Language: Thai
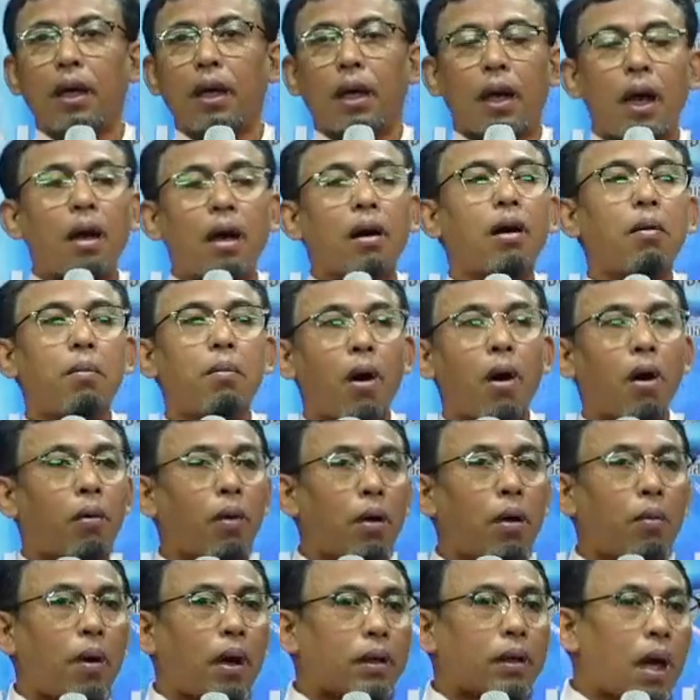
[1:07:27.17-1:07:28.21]
แล้วก็บอกไว้
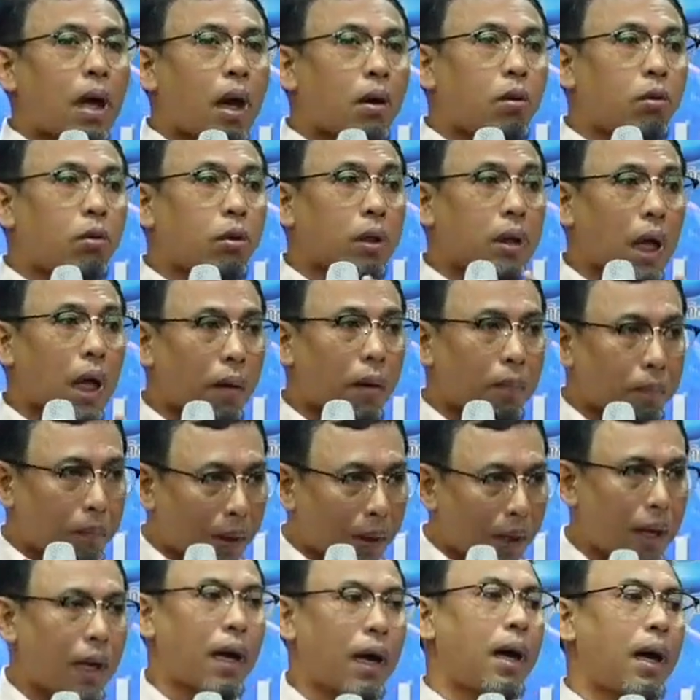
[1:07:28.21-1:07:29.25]
ว่าถ้าคุณทำ
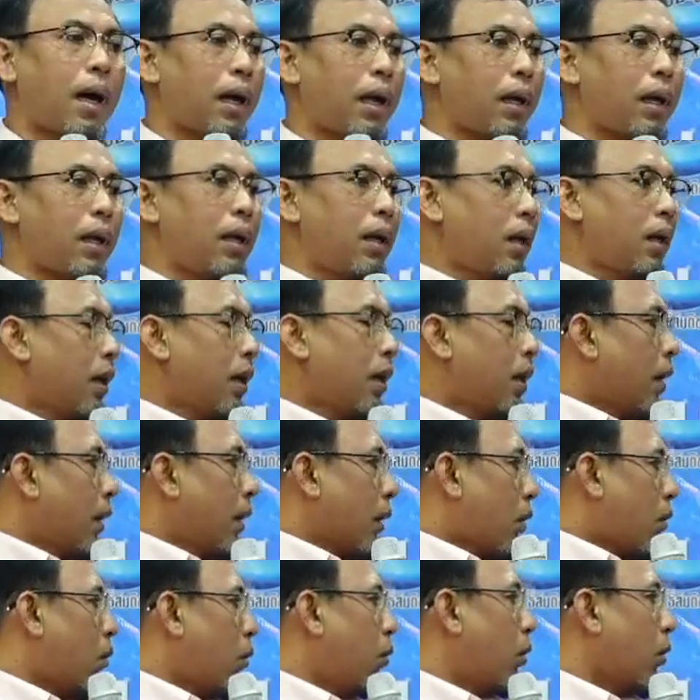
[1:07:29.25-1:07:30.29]
ไม่ได้
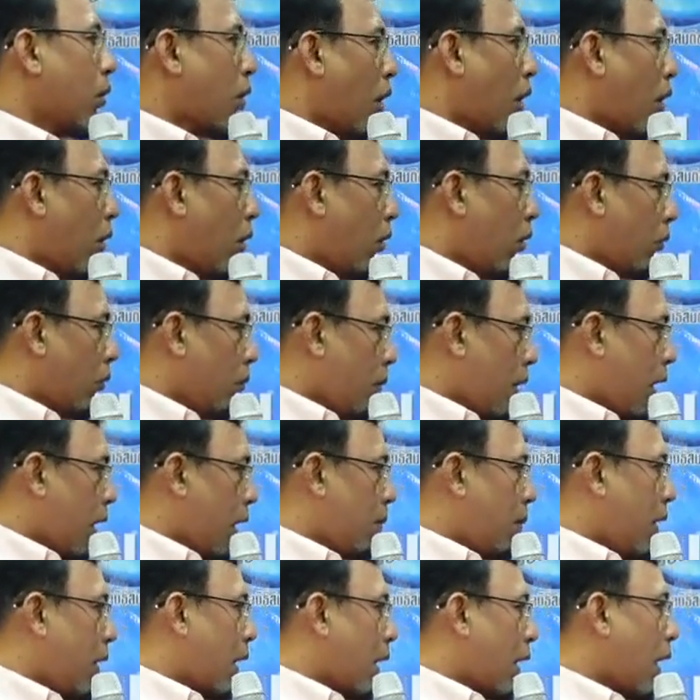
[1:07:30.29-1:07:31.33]
คุณก็คงมี
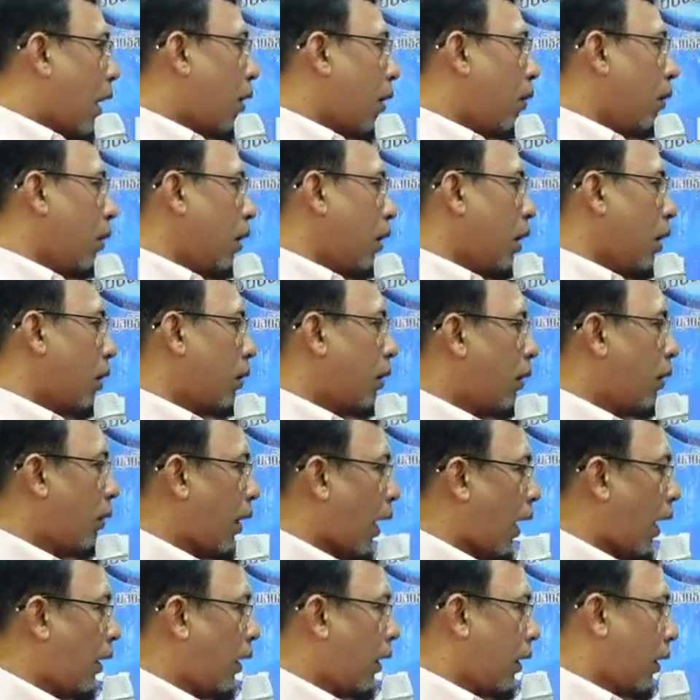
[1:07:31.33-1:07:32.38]
เพียงแค่คนเดียวเท่า
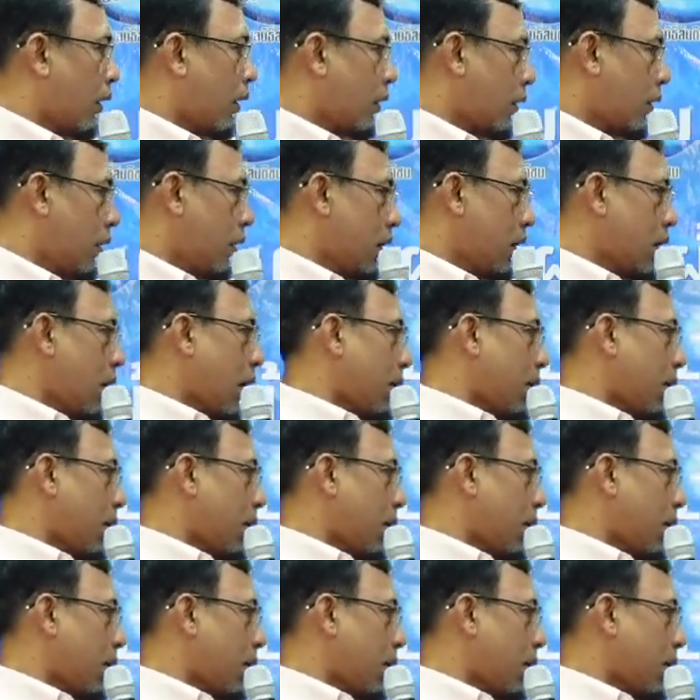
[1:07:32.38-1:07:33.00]
นั้นจึงสนั